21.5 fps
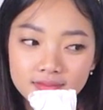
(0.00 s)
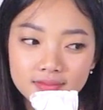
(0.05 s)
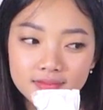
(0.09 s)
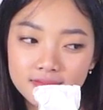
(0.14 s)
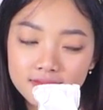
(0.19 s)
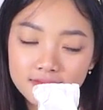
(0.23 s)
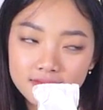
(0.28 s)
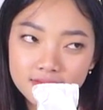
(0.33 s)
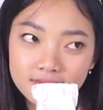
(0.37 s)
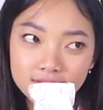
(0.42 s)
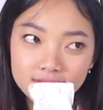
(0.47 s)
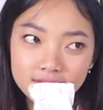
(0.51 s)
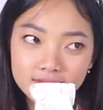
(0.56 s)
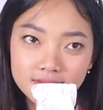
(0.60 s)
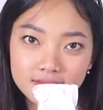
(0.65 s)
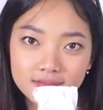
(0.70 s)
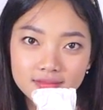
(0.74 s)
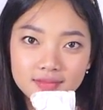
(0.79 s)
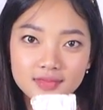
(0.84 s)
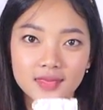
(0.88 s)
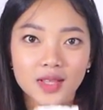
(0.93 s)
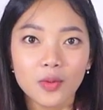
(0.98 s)
Hmm,
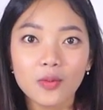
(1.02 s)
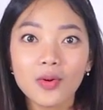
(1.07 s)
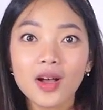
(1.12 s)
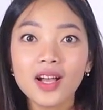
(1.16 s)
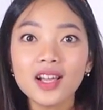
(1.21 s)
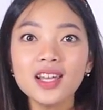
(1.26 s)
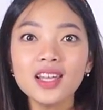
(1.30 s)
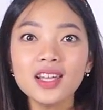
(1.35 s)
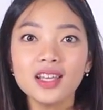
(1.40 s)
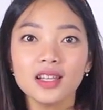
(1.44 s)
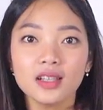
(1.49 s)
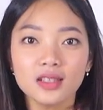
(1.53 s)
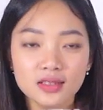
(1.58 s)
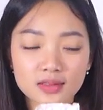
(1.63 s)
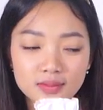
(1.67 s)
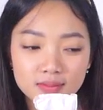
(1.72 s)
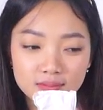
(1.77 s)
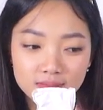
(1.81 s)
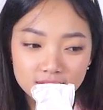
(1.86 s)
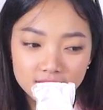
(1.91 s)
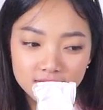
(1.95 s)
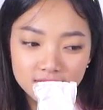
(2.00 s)
wangi.
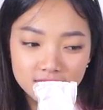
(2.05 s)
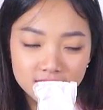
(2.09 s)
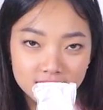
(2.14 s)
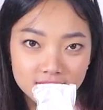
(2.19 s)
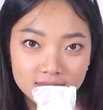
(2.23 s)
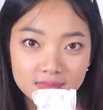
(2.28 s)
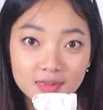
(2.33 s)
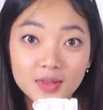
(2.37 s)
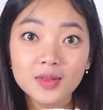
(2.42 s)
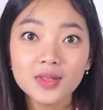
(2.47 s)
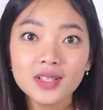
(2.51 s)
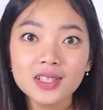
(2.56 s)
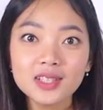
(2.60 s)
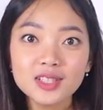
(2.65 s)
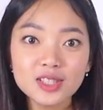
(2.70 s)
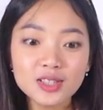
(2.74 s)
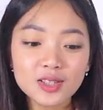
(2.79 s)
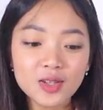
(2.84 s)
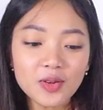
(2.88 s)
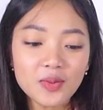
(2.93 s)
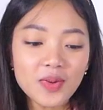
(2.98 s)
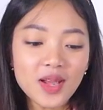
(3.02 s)
Wangi
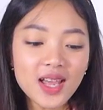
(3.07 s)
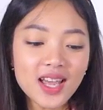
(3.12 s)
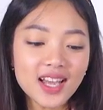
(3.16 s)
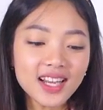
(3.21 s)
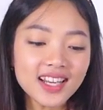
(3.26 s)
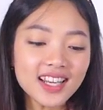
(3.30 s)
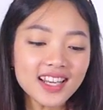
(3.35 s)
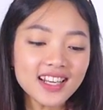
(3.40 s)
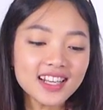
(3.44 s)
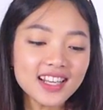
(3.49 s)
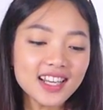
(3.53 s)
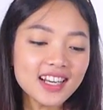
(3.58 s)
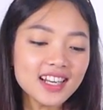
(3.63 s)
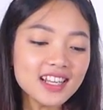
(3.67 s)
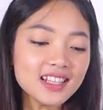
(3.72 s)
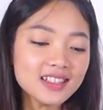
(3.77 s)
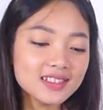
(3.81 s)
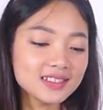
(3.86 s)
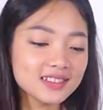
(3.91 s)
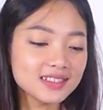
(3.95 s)
stroberi adik-adik.